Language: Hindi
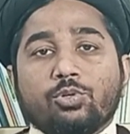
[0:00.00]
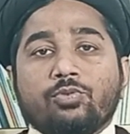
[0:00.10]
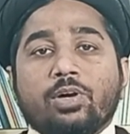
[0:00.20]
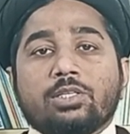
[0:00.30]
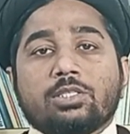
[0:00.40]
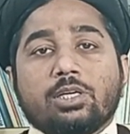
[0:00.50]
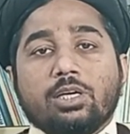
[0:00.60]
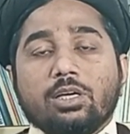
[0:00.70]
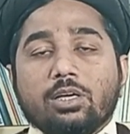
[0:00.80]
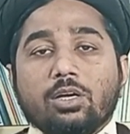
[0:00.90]
को अनवान से
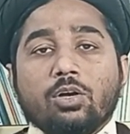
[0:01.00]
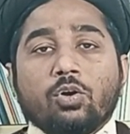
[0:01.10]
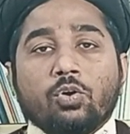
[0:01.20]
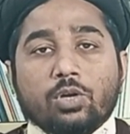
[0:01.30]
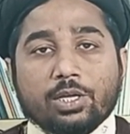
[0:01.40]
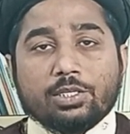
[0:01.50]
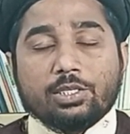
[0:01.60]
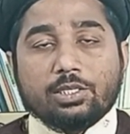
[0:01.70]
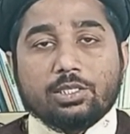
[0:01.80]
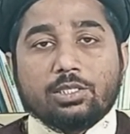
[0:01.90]
हो रही
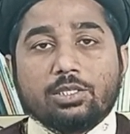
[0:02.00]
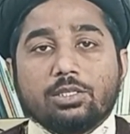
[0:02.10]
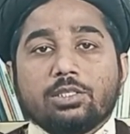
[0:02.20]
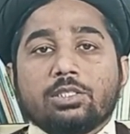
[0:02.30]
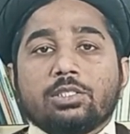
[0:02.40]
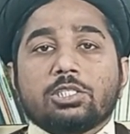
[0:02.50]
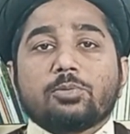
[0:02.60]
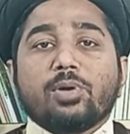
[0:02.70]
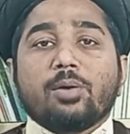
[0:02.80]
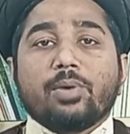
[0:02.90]
थी
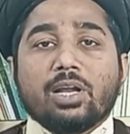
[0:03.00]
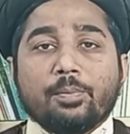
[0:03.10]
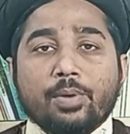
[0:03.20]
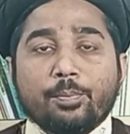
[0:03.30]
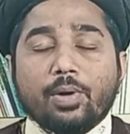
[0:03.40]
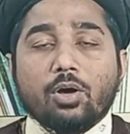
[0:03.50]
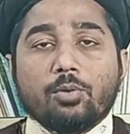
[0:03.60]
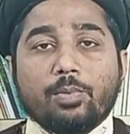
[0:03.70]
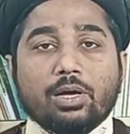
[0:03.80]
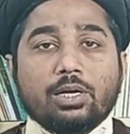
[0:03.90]
जिसमें हमारा मम्बा और
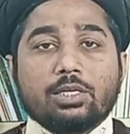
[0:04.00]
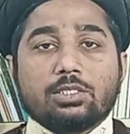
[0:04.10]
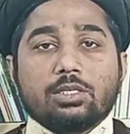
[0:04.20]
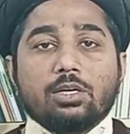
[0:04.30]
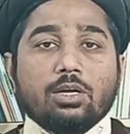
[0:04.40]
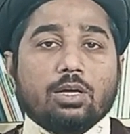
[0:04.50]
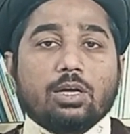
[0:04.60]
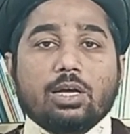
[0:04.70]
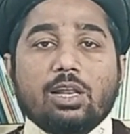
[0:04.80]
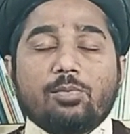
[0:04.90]
माखज़
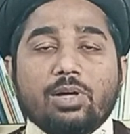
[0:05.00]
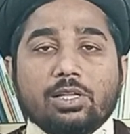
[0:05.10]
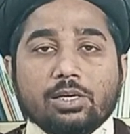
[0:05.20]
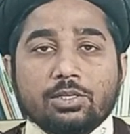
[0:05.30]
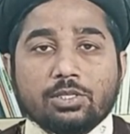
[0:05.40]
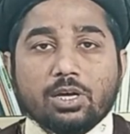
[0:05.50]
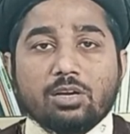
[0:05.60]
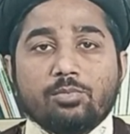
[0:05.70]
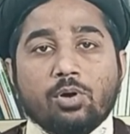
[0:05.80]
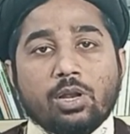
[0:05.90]
कलमात
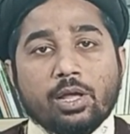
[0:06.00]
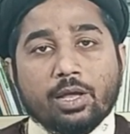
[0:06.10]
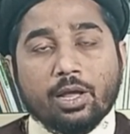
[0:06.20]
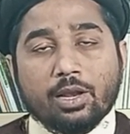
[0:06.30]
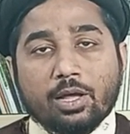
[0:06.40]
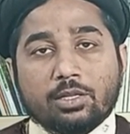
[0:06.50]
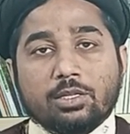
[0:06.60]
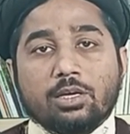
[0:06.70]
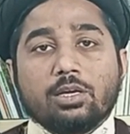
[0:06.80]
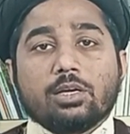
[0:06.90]
कसार मौला कायनत
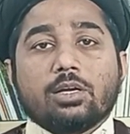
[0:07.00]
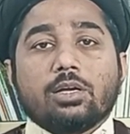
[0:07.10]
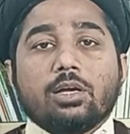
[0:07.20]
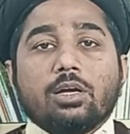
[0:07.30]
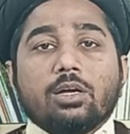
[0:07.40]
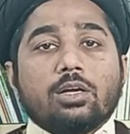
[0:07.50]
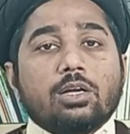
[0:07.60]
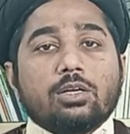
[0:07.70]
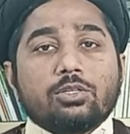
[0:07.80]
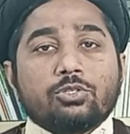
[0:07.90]
के
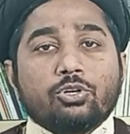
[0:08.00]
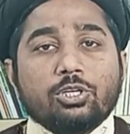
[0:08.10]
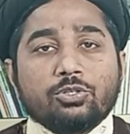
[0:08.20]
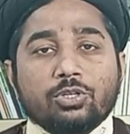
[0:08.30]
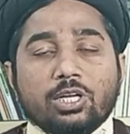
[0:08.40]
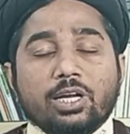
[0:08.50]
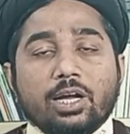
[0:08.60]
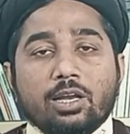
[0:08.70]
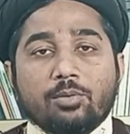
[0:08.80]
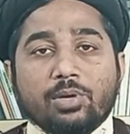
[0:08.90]
छोटे छोटे
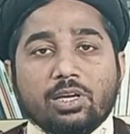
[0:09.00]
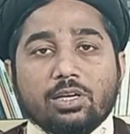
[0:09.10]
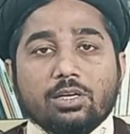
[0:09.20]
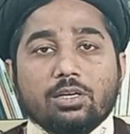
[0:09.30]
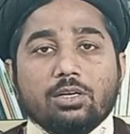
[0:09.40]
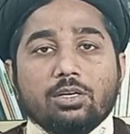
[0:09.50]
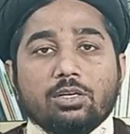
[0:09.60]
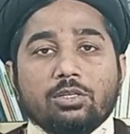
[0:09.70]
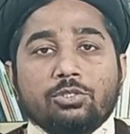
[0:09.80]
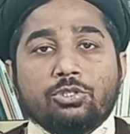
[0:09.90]
कलमे
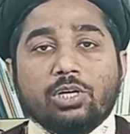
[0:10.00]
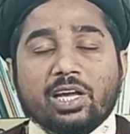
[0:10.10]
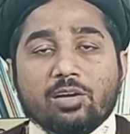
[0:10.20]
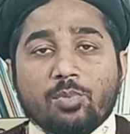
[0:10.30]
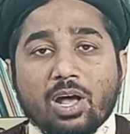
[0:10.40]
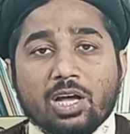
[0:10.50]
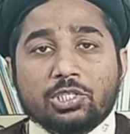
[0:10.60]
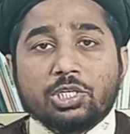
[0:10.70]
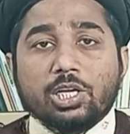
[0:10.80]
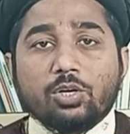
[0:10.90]
जो एक
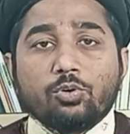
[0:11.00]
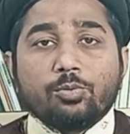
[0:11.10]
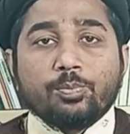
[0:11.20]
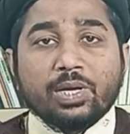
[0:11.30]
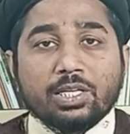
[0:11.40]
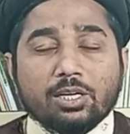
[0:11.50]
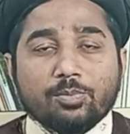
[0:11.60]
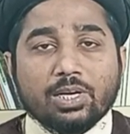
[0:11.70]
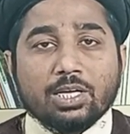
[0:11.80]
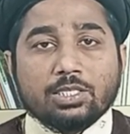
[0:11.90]
माशरे को बेहतर
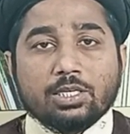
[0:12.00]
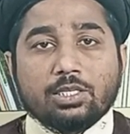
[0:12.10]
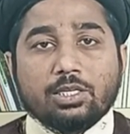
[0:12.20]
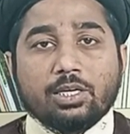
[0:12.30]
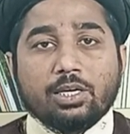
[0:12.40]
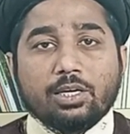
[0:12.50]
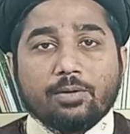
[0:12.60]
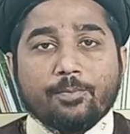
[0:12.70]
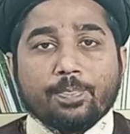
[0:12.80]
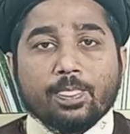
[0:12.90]
बना सकते हैं
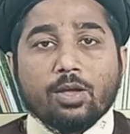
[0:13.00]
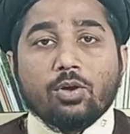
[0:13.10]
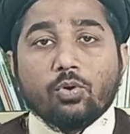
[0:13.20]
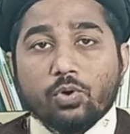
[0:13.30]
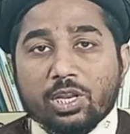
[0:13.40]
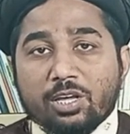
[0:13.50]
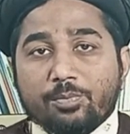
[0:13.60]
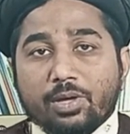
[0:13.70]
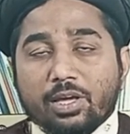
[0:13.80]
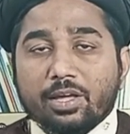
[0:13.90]
उन्हीं
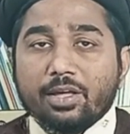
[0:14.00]
में